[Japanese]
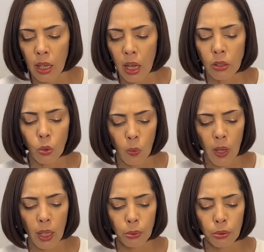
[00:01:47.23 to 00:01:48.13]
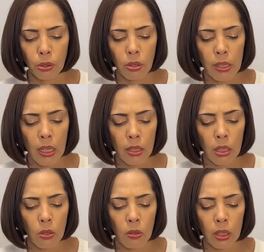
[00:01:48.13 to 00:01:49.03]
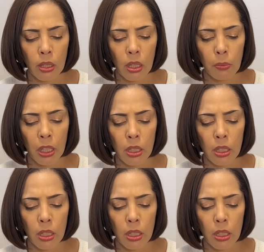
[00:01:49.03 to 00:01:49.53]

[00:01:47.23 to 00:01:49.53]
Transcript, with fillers: あとは不動産市場が低迷